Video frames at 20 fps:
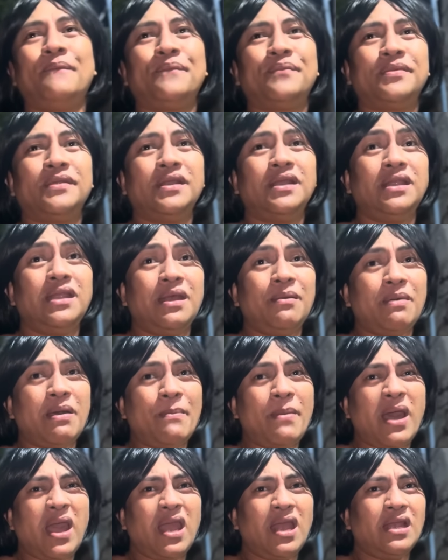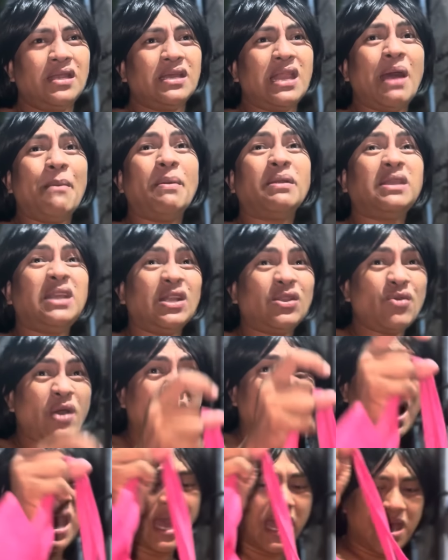Sige na, bye-bye. Salamat dito,
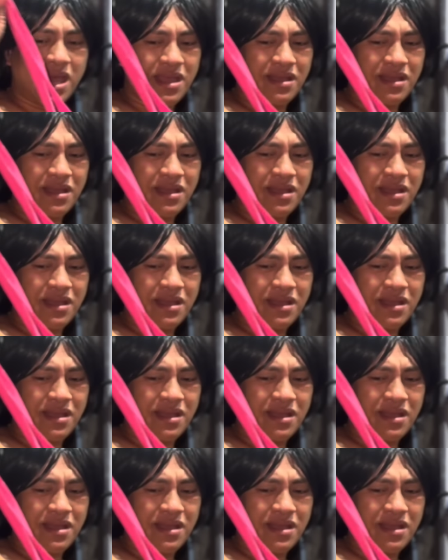ha.